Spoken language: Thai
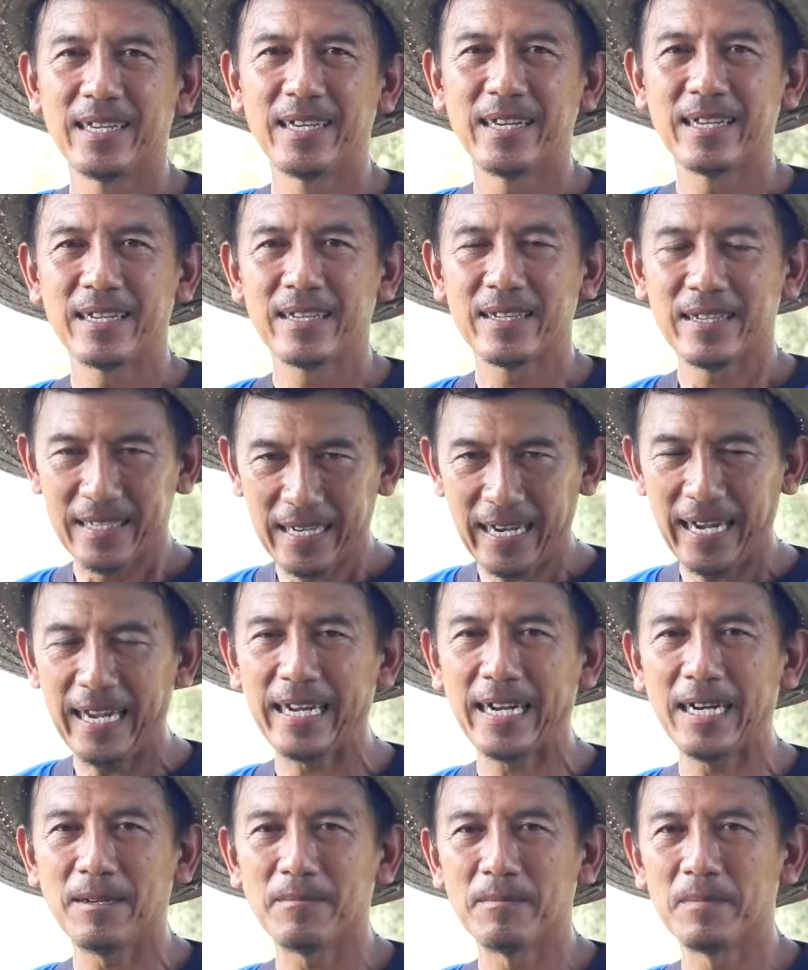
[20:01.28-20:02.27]
ความสวย ใช่
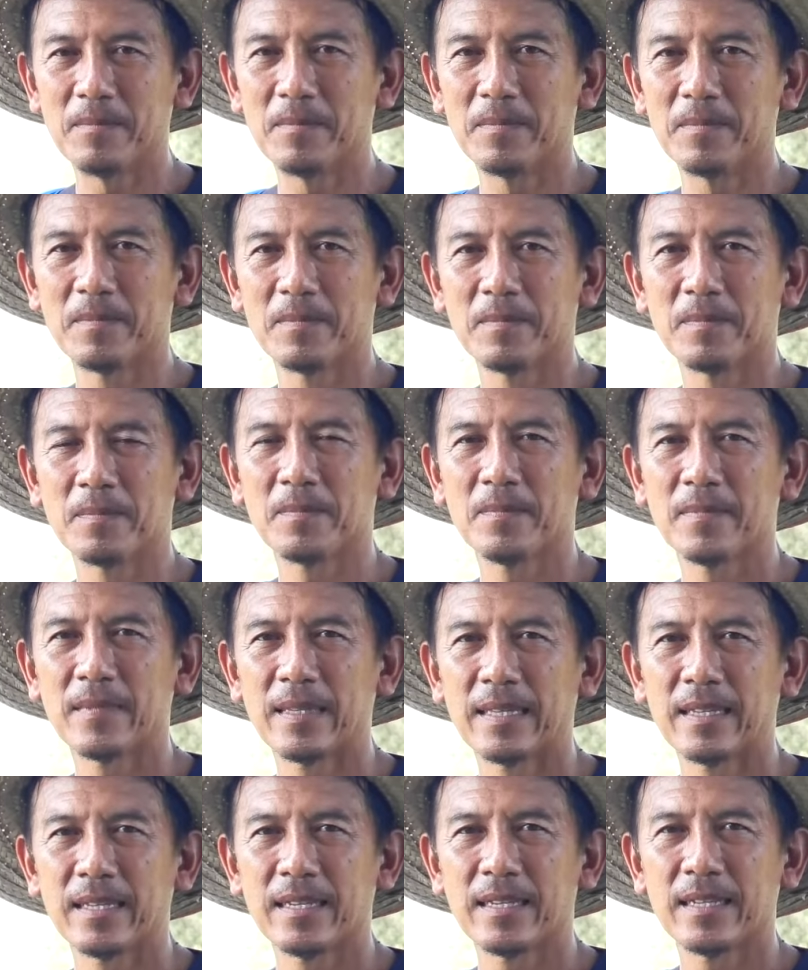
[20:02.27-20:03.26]
ครับ
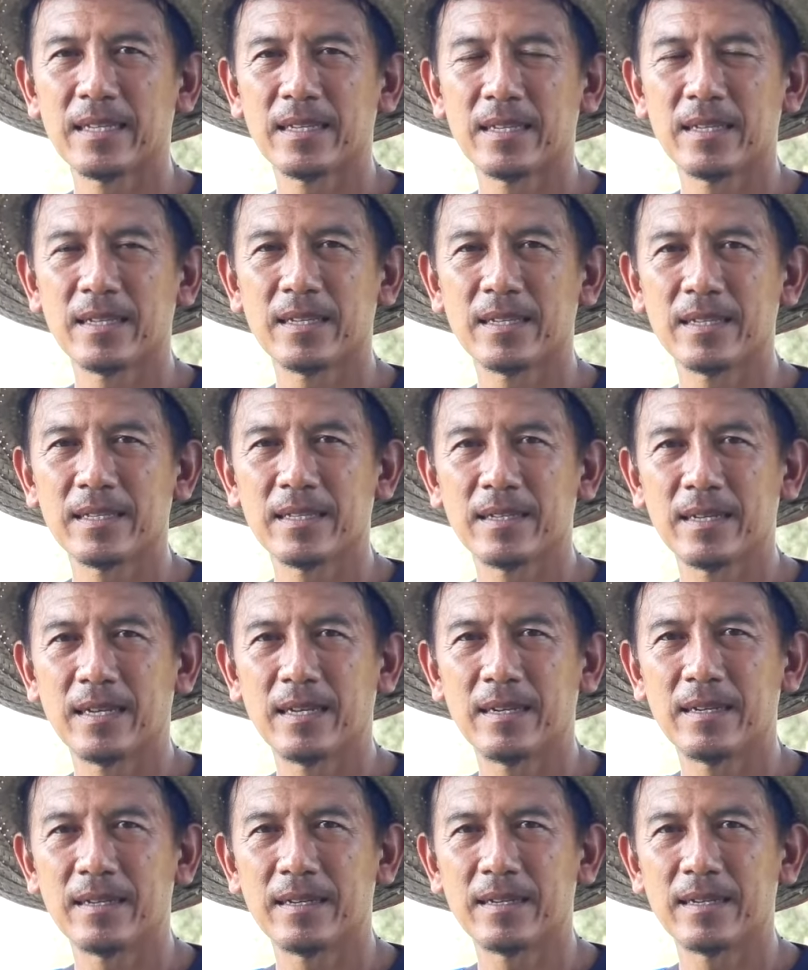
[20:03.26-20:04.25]
แล้วก็ขึ้นอยู่กับ
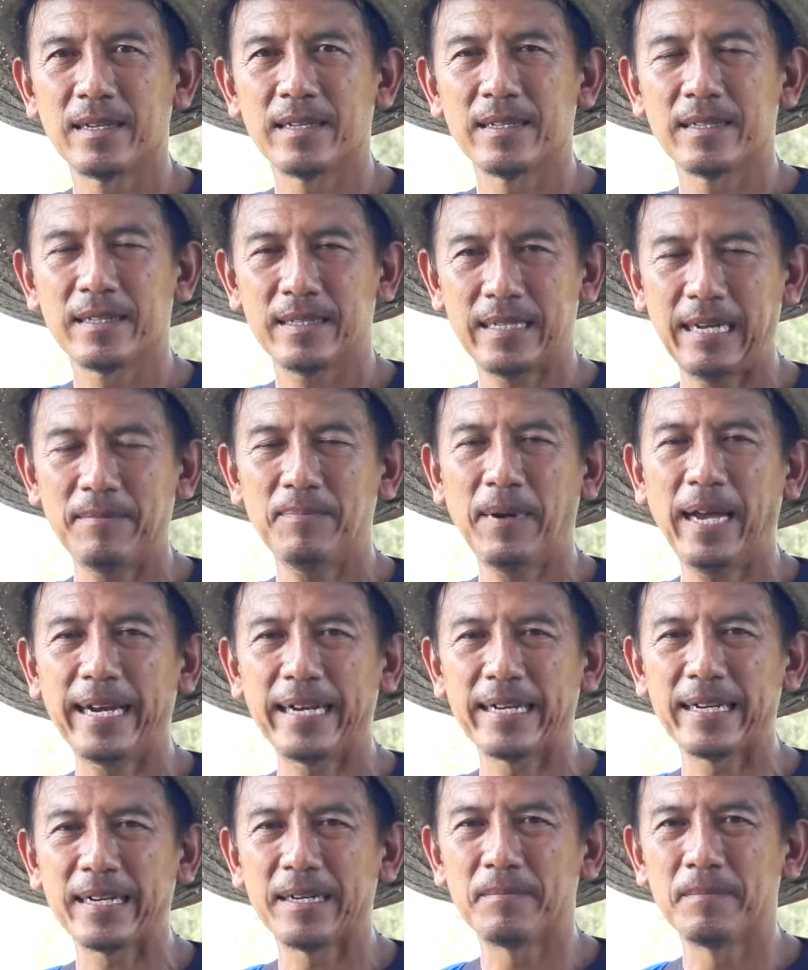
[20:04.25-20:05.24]
สายพันธุ์สายพั
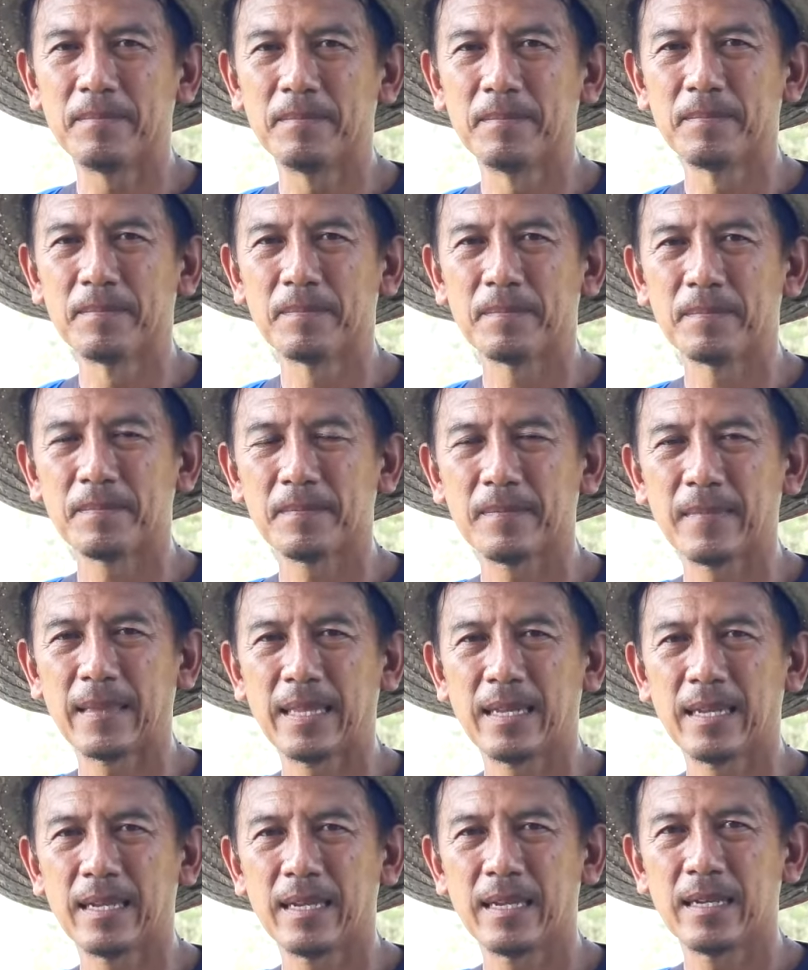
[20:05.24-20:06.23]
นธุ์ครับครับ ว่าพ่
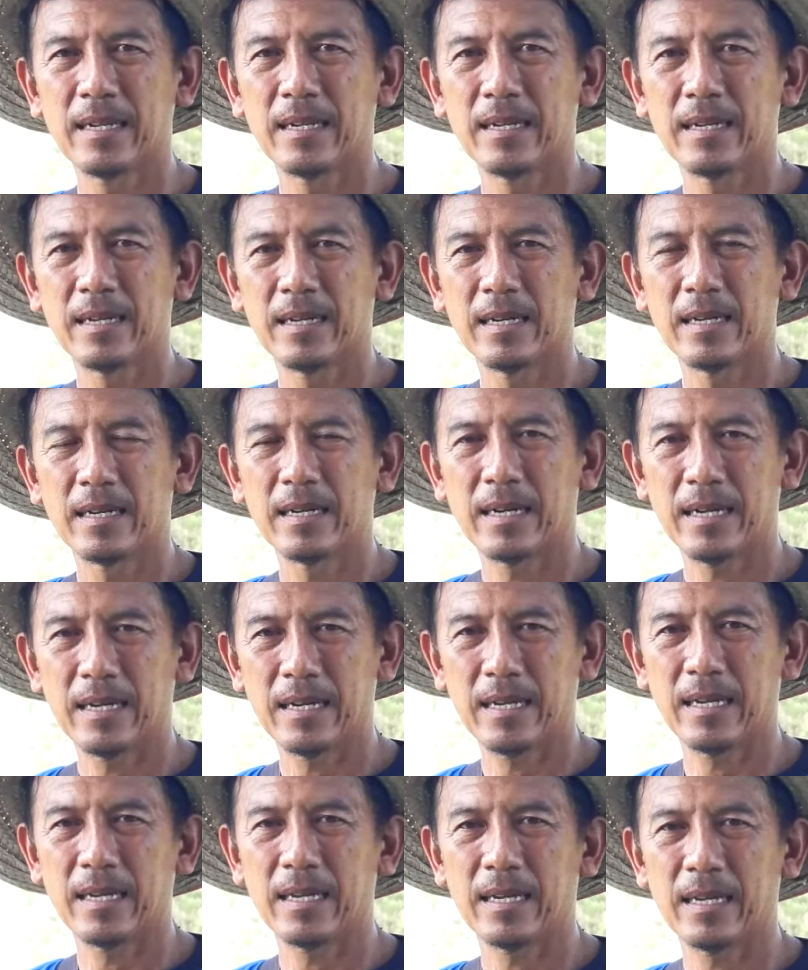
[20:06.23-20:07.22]
อไหนแม่
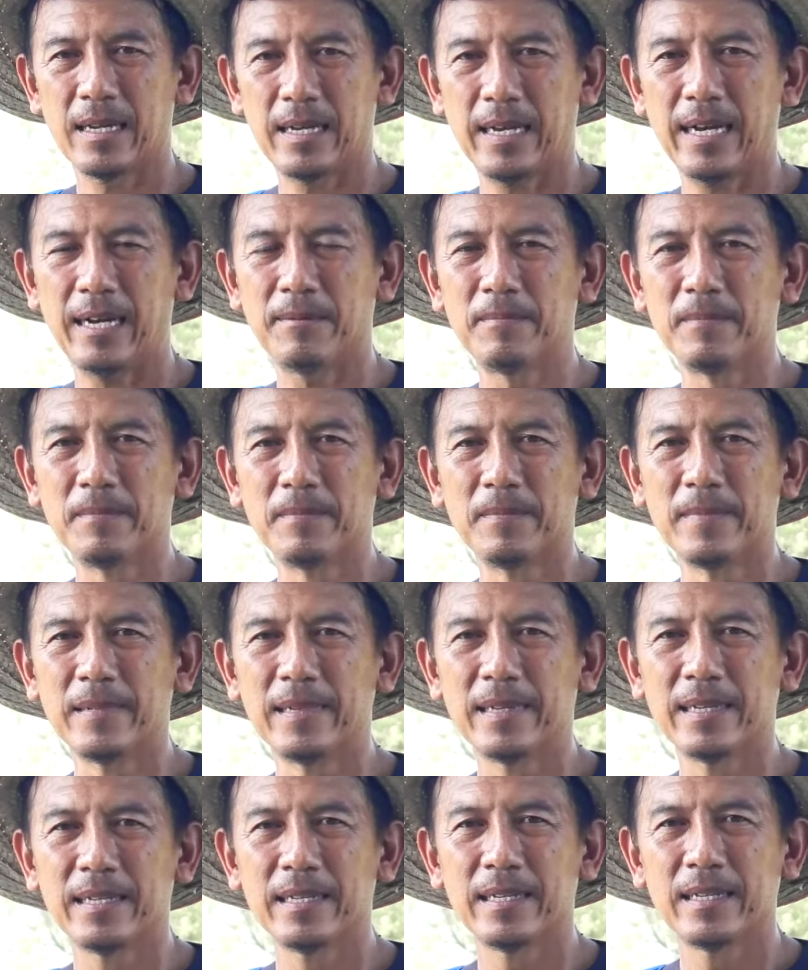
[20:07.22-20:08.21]
ไหนครับนะครับ
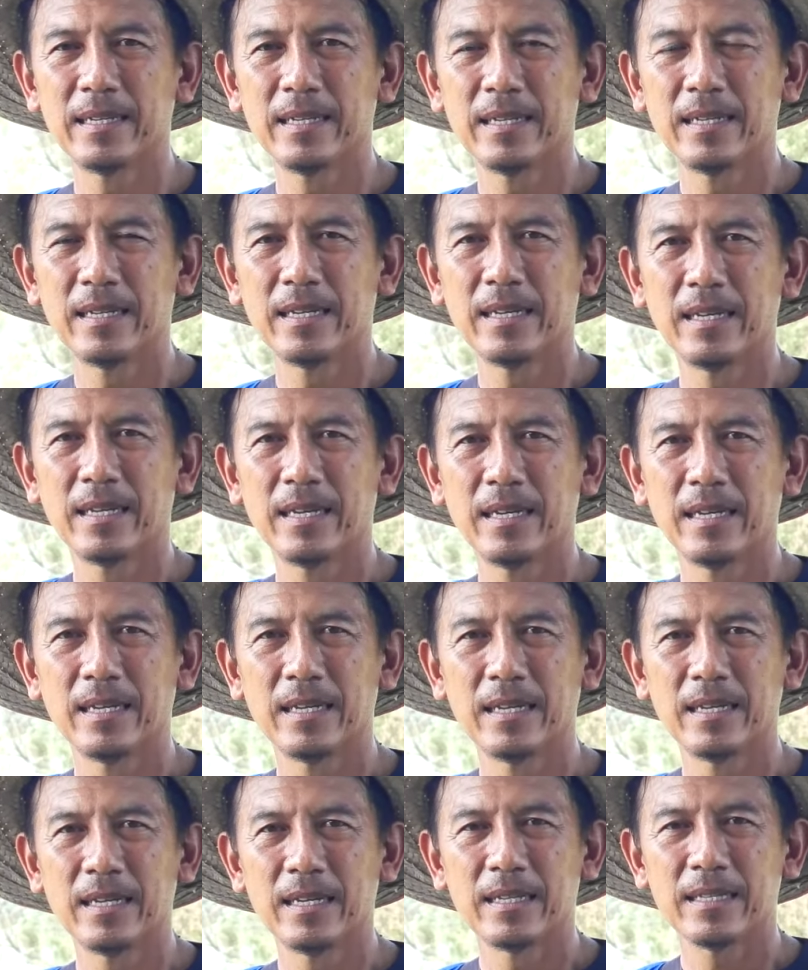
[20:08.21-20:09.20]

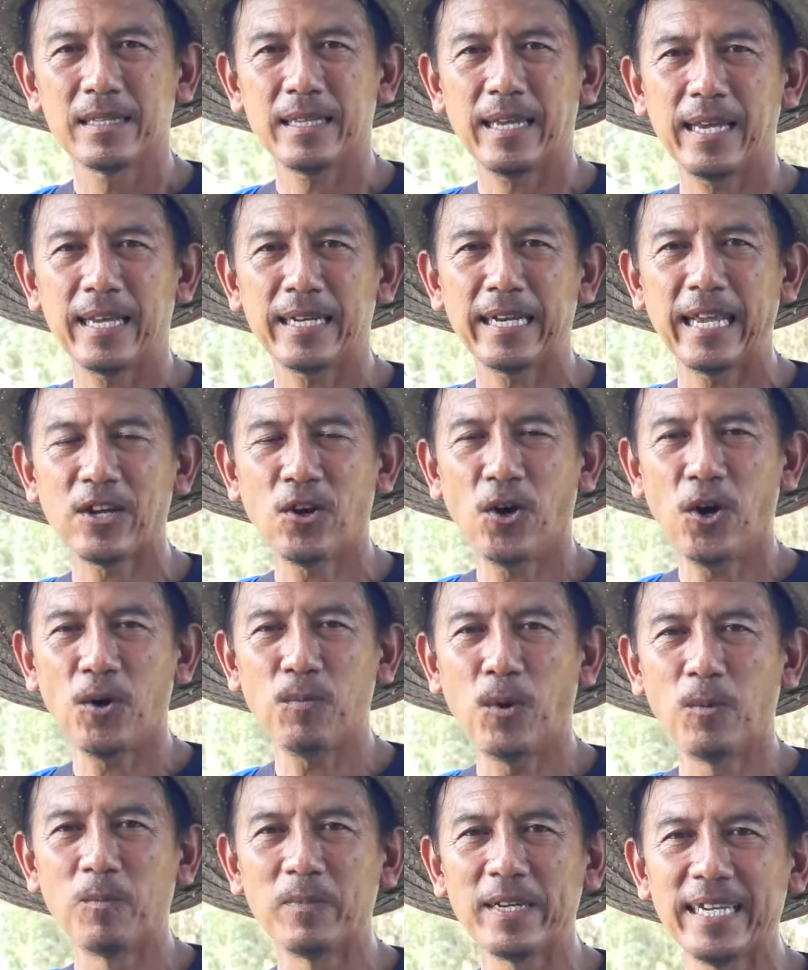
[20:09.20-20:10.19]
แต่ในคอก
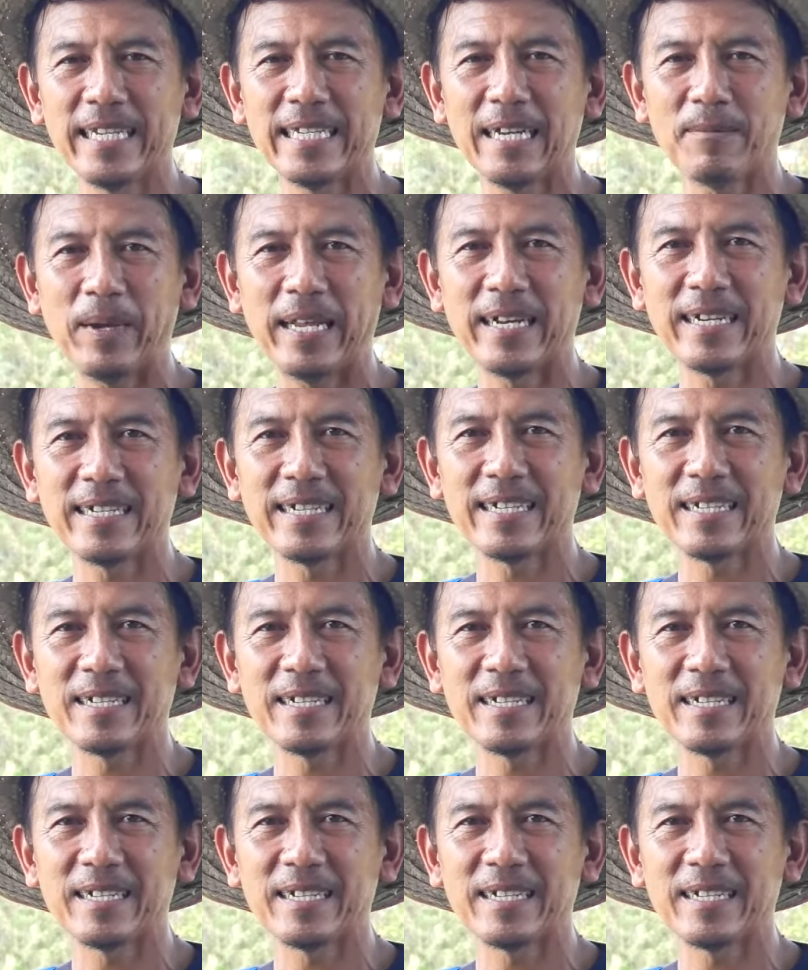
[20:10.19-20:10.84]
ผมนี่จะเป็น